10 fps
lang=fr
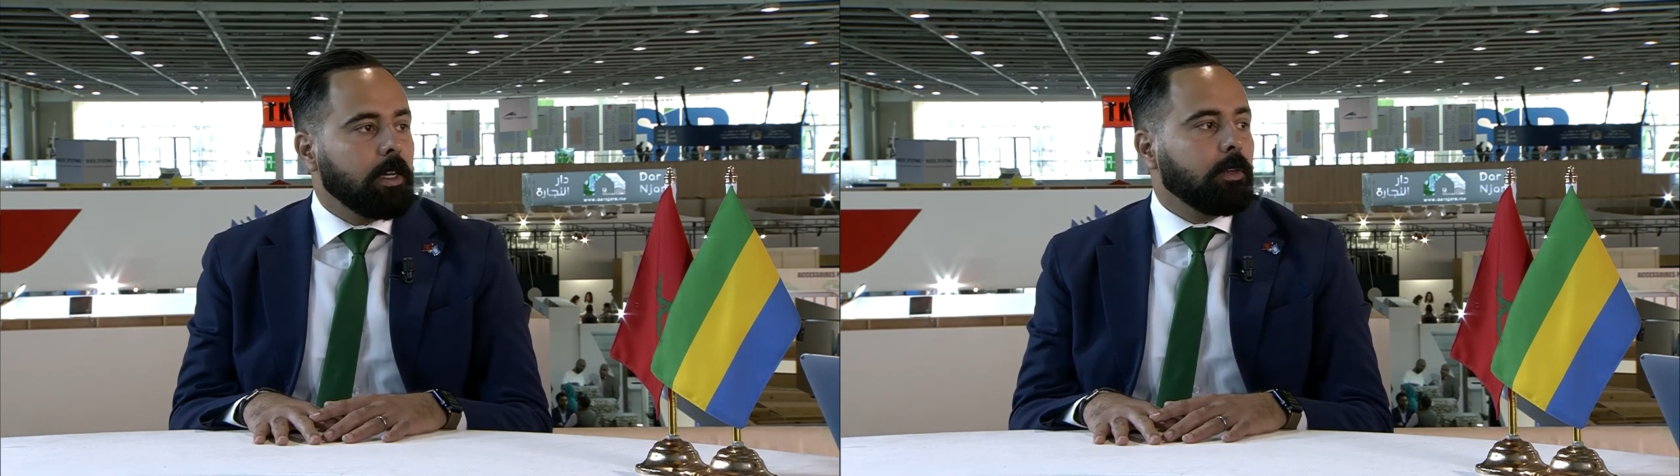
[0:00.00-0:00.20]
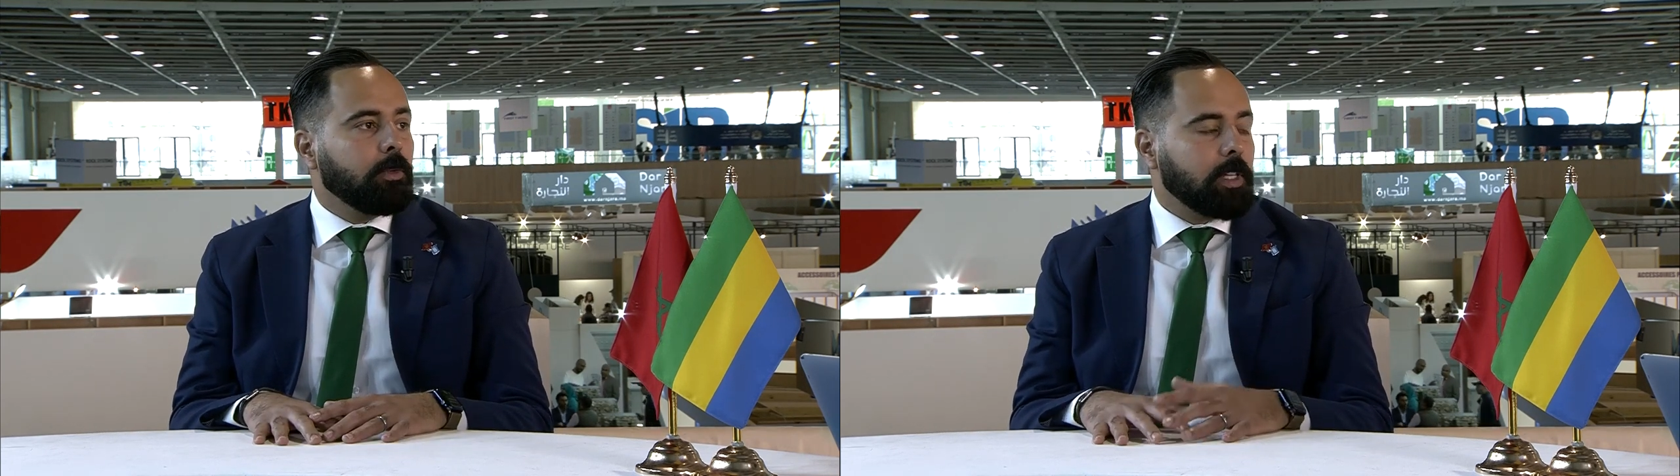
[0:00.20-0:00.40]

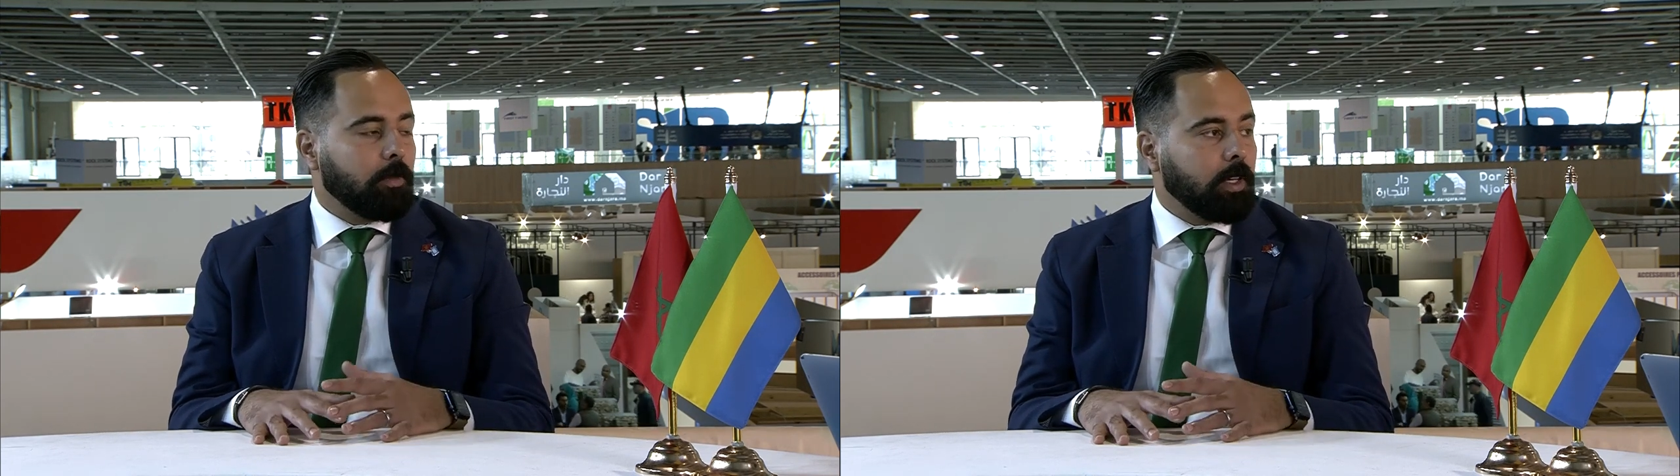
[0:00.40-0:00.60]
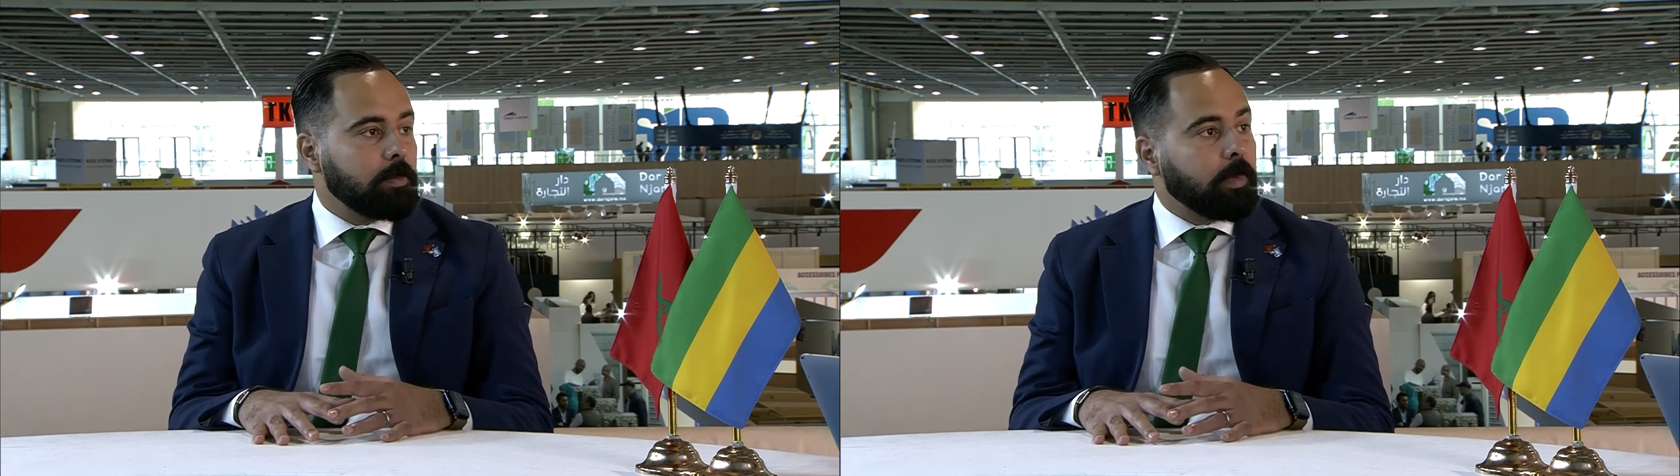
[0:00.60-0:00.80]
Nous mhm.
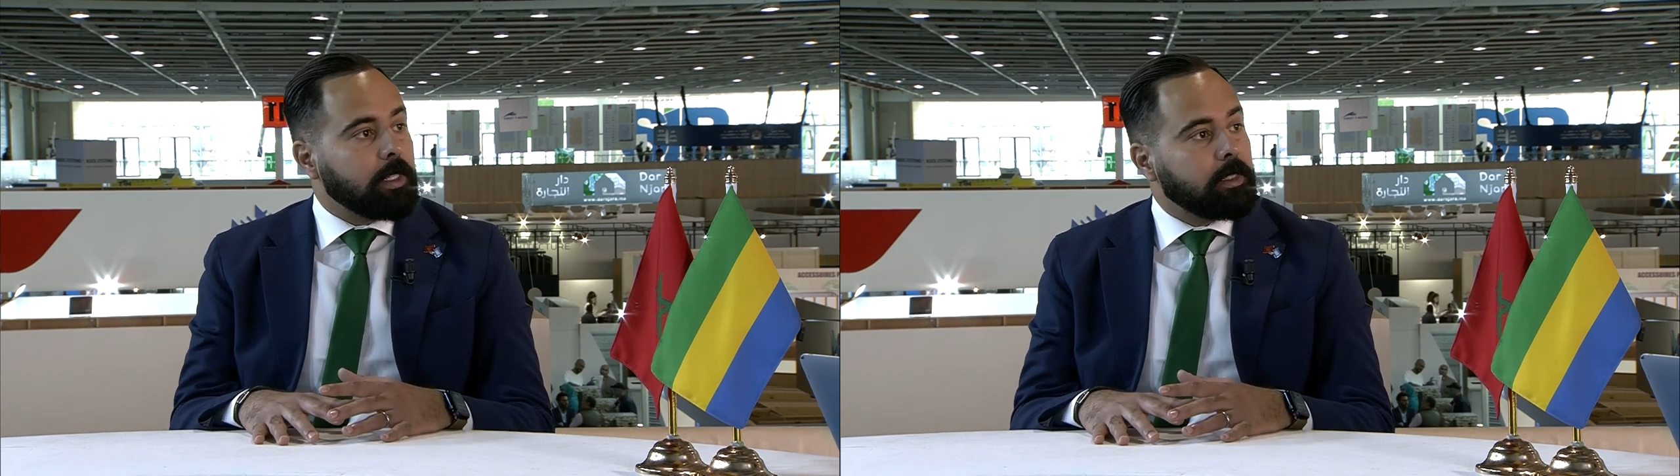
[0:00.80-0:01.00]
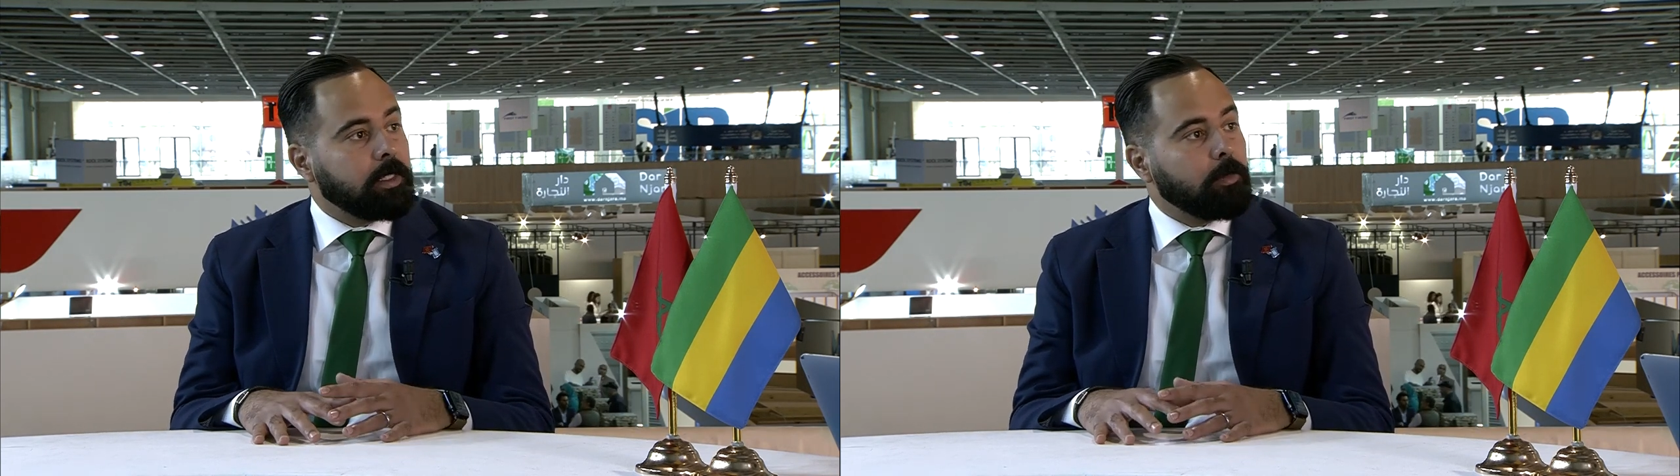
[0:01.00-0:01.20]
avons
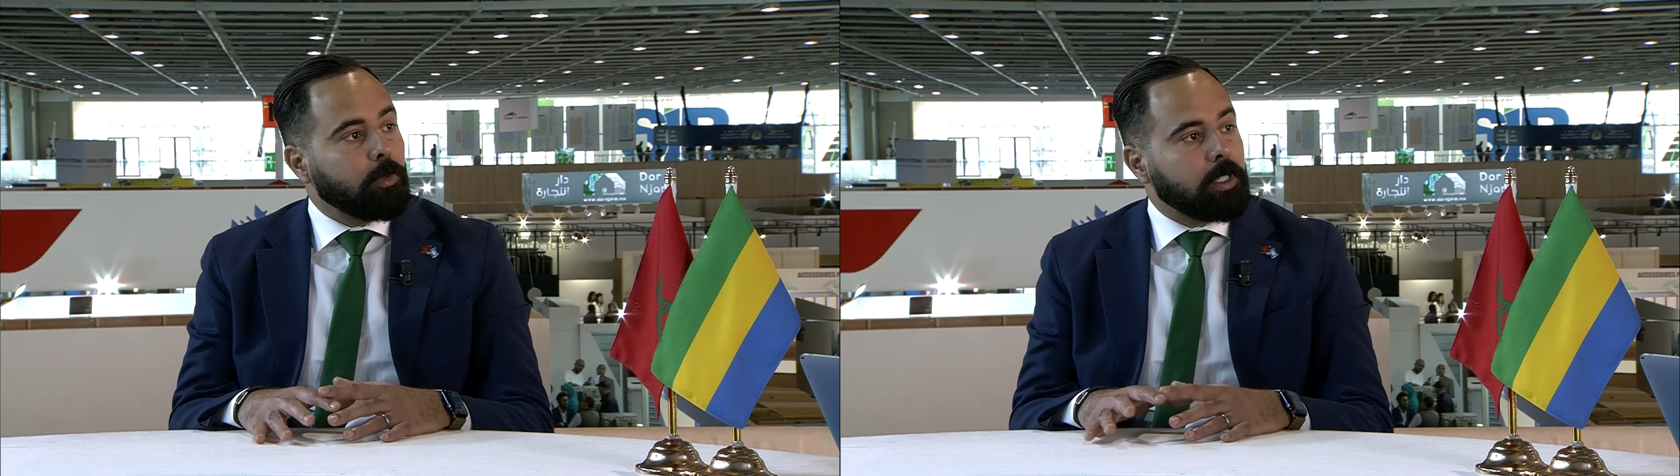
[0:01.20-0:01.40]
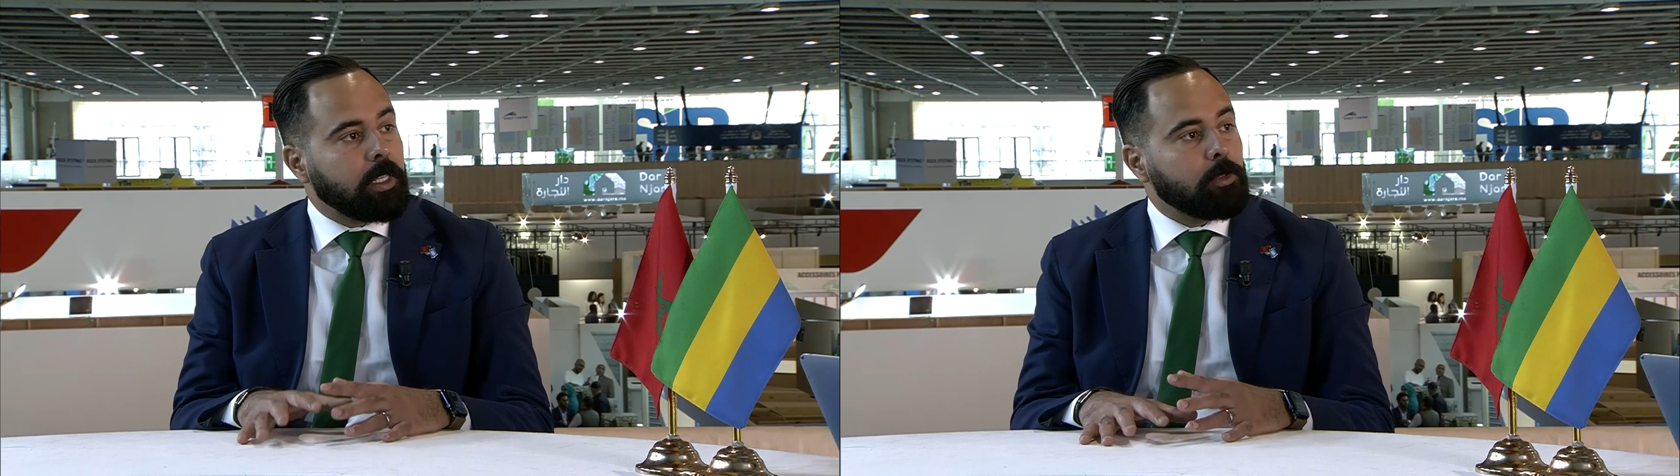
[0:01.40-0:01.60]
l'espace
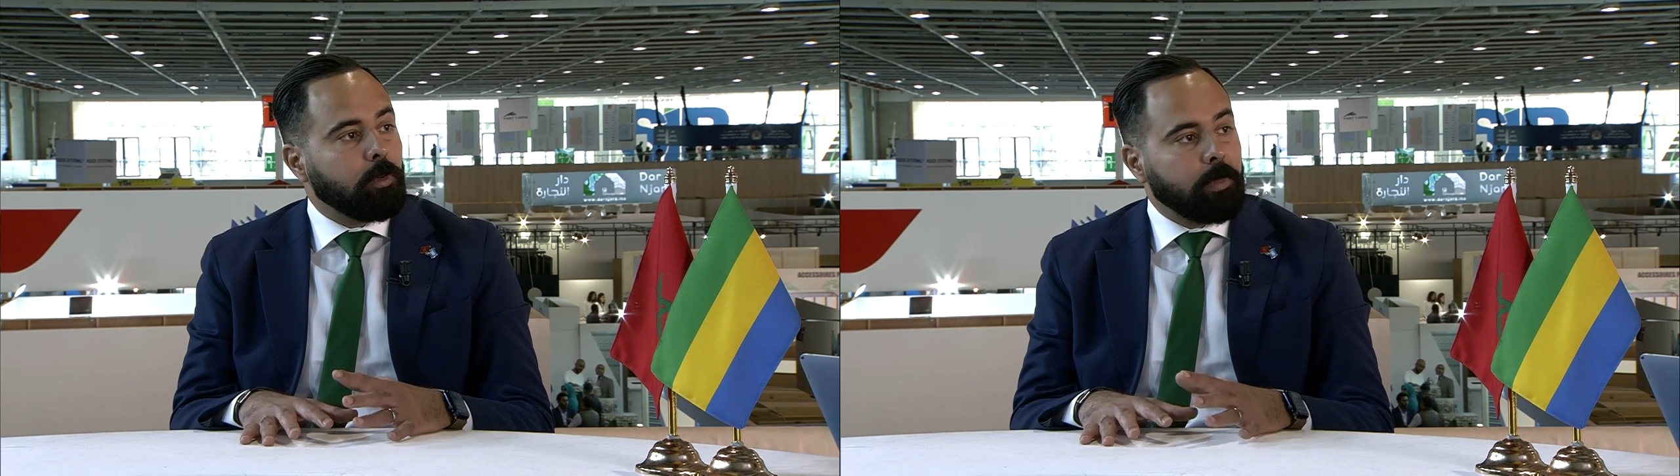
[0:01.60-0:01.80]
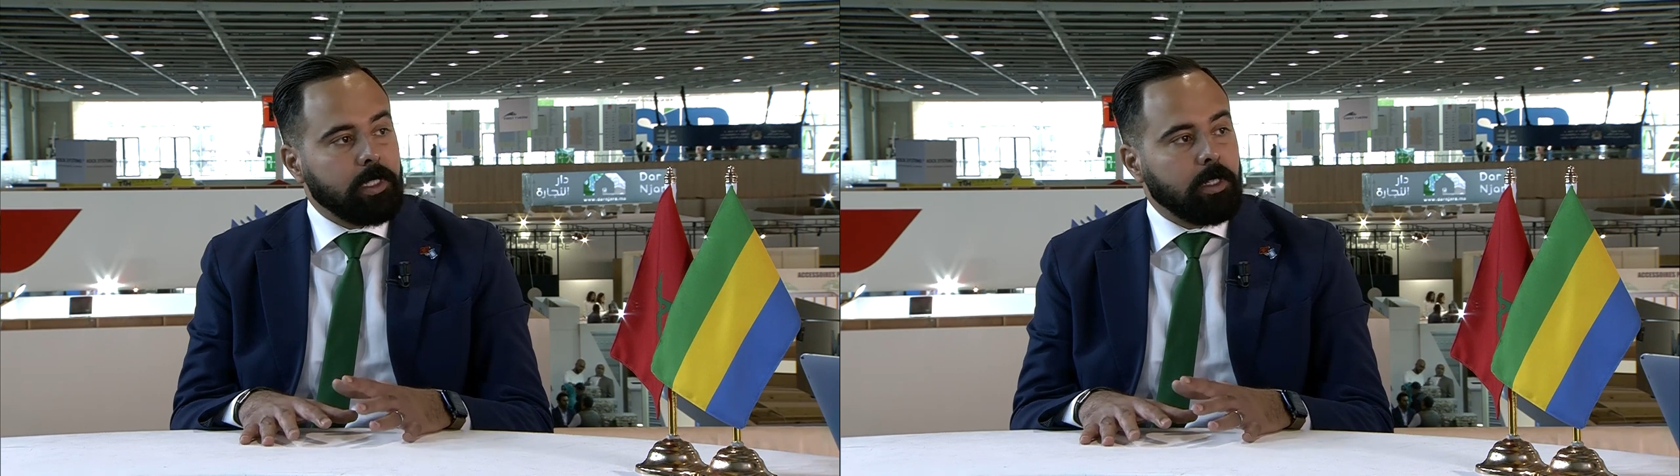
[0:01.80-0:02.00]

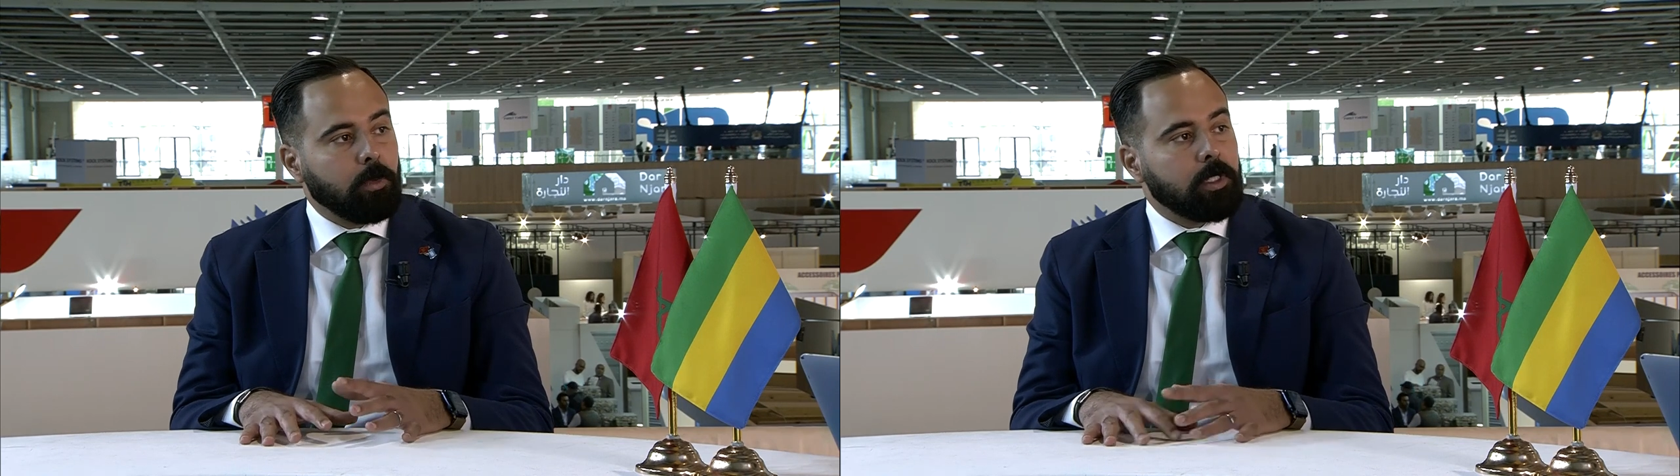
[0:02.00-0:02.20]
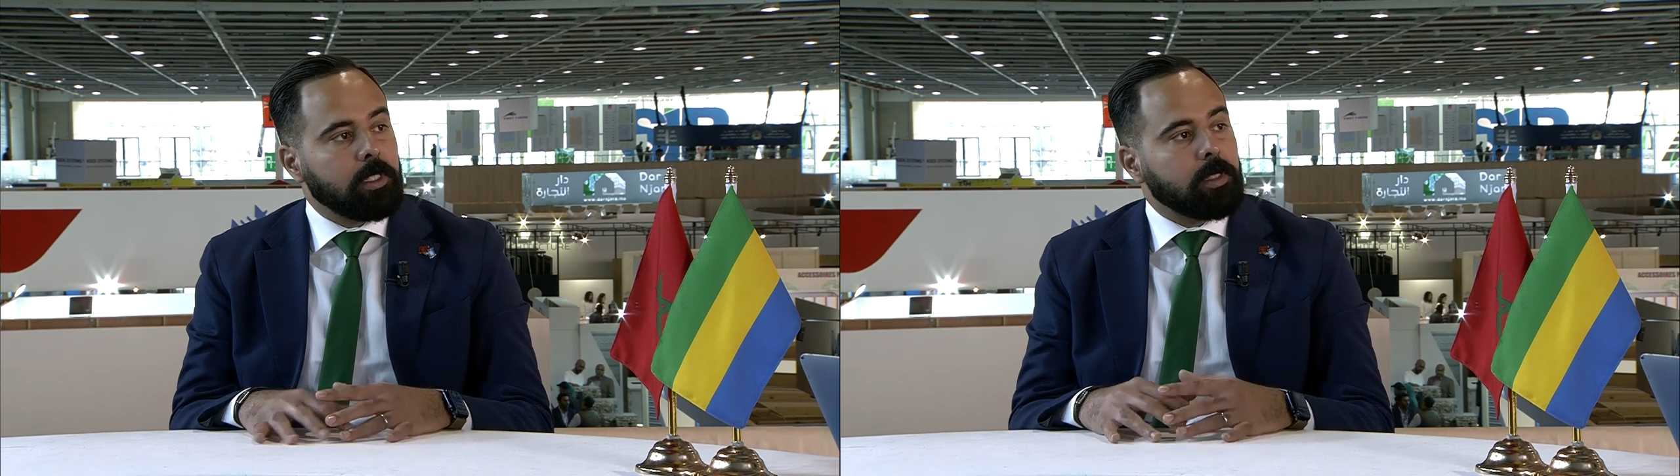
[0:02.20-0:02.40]
démonstration métier où des